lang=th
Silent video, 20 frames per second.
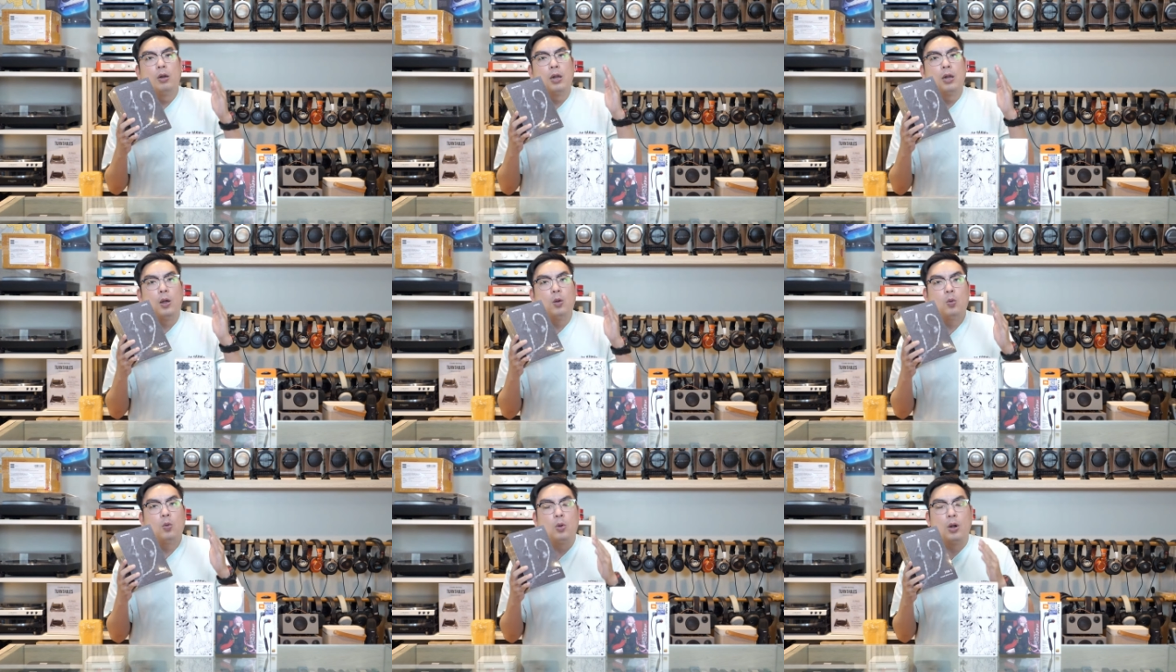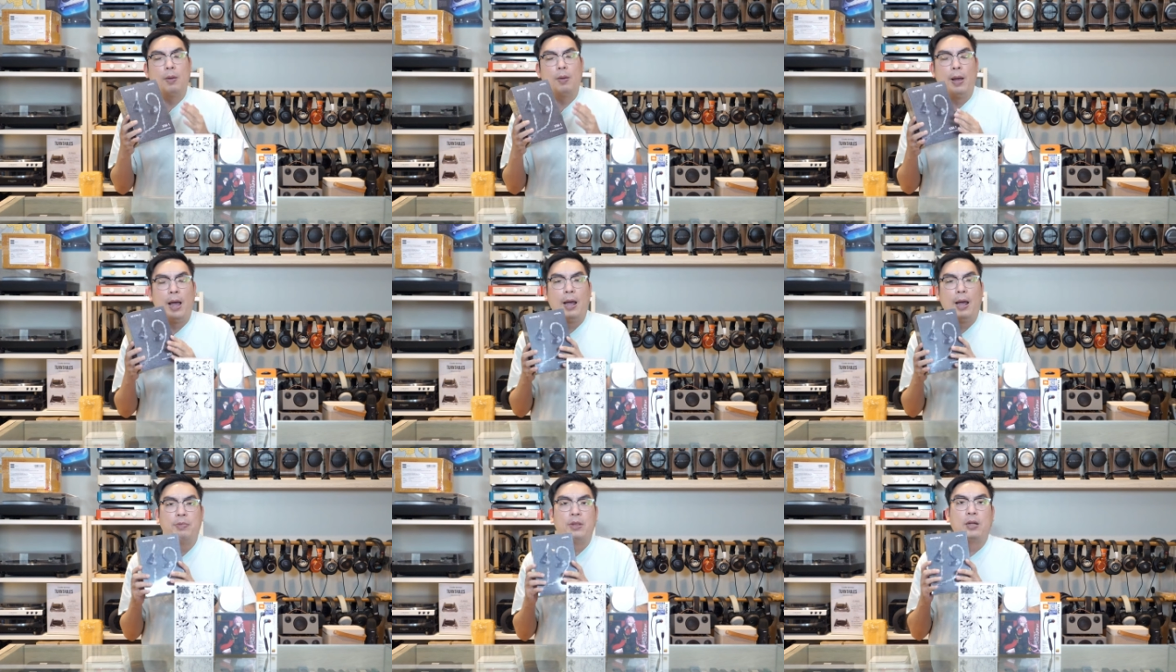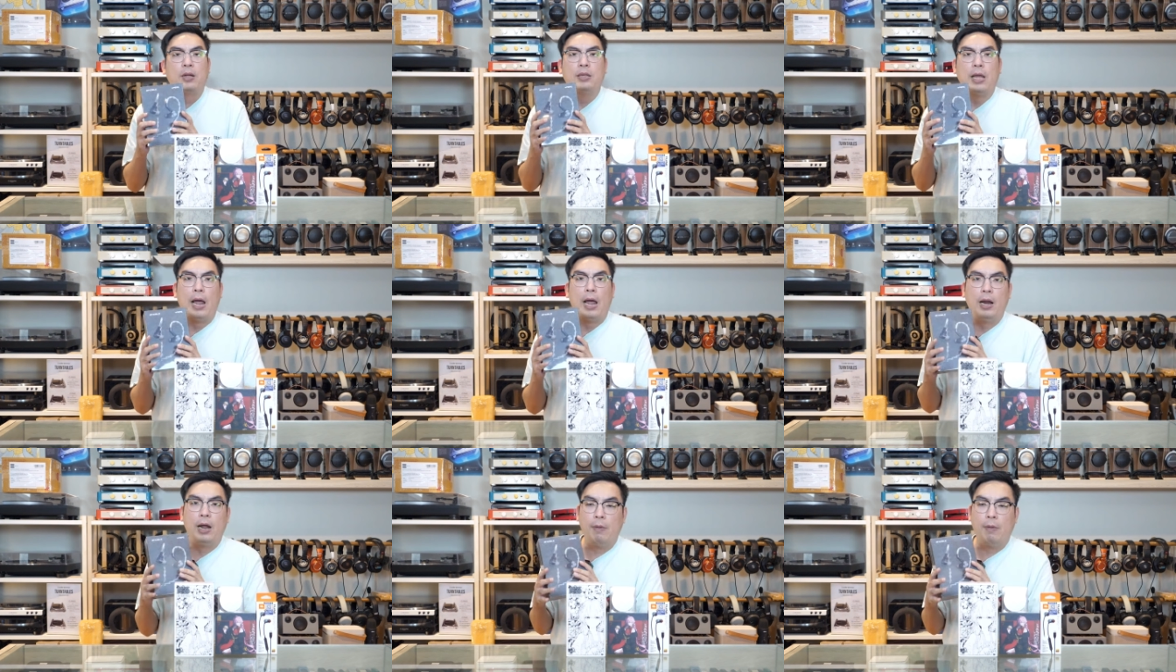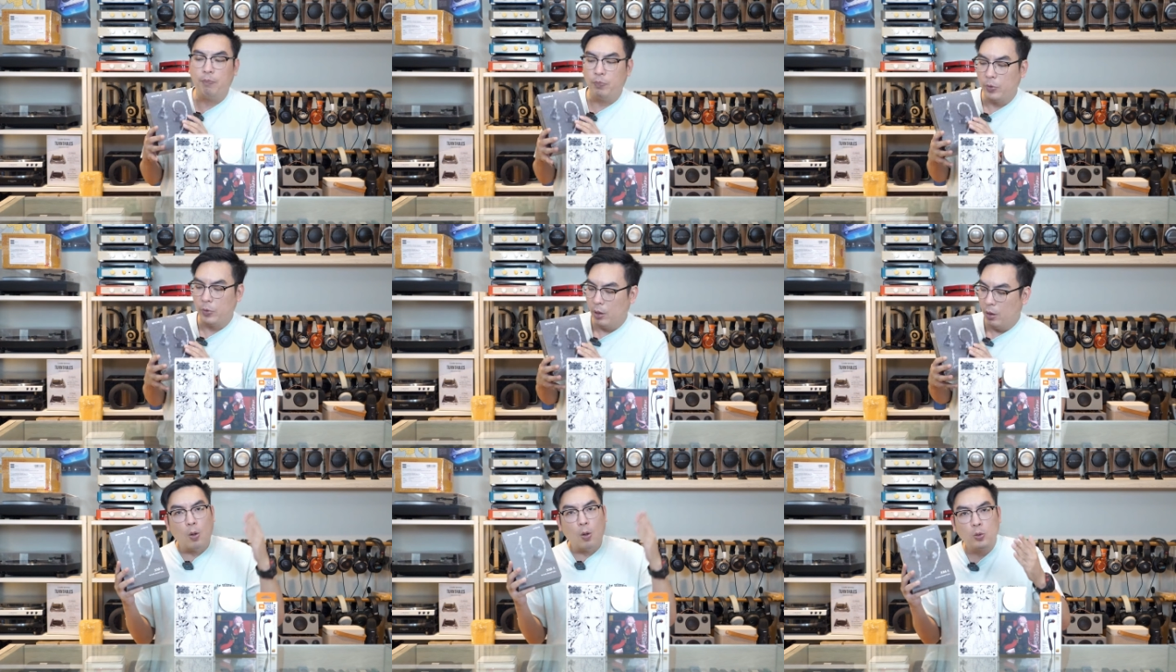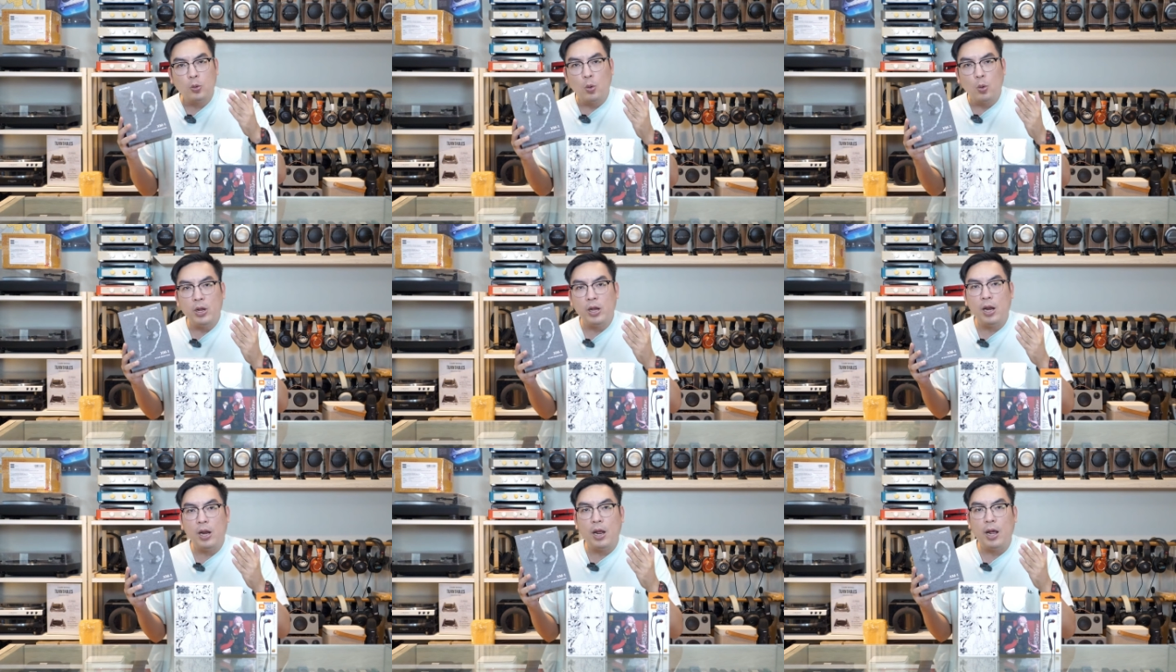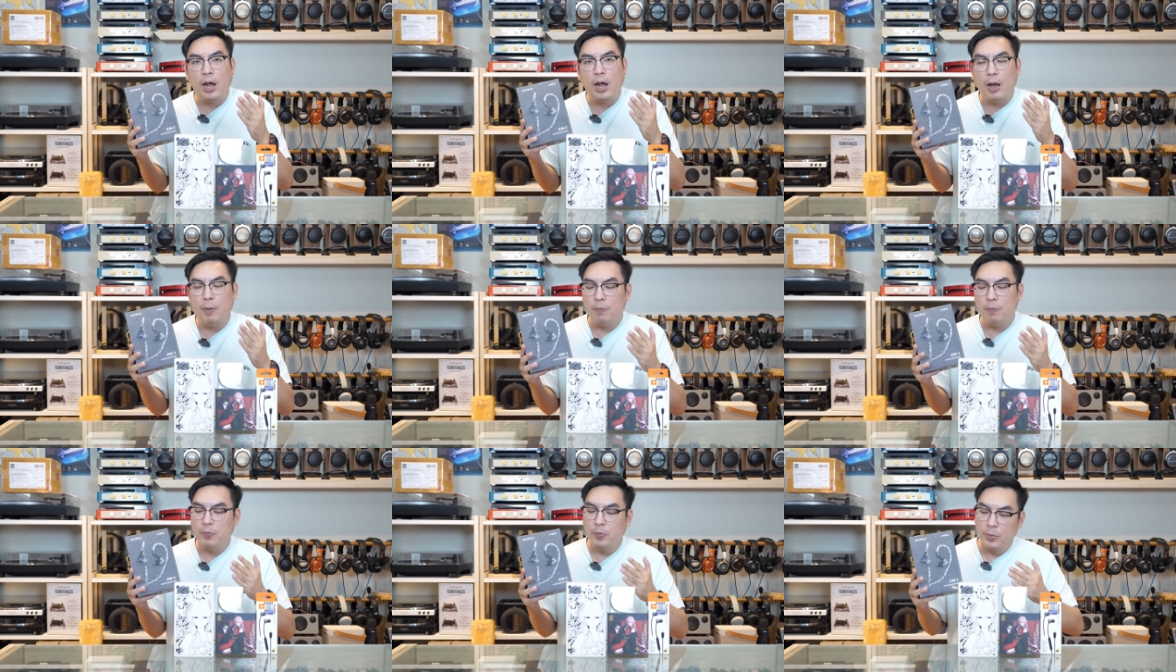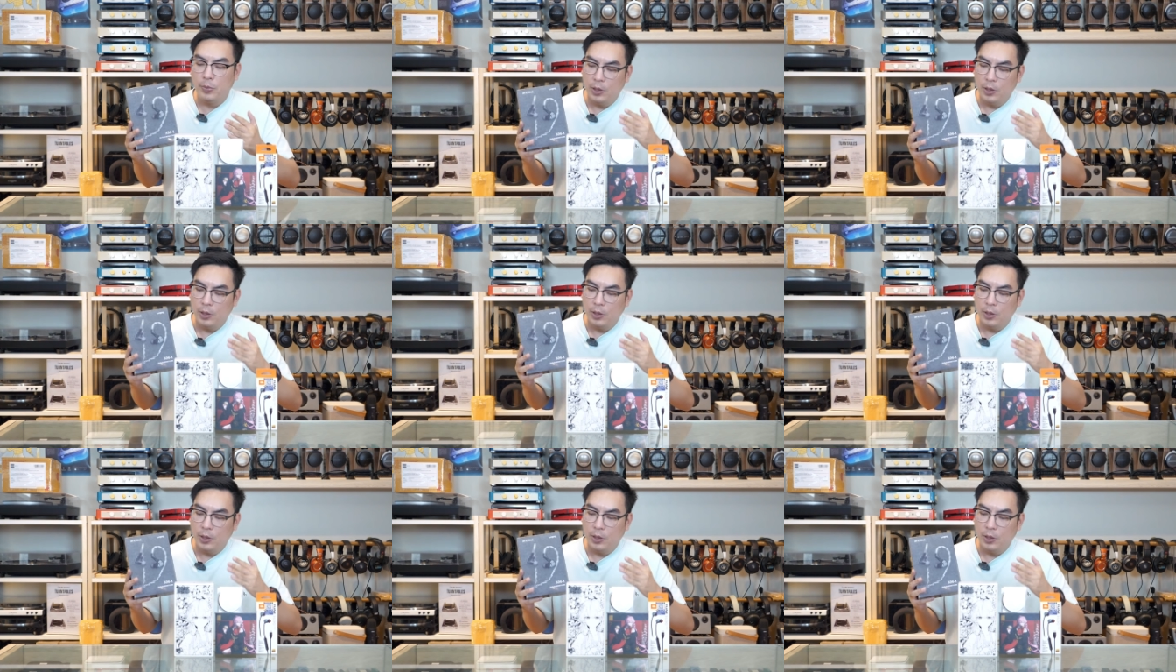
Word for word: เรื่องคุณภาพต่างๆนะครับต้องตัวนี้เลยครับ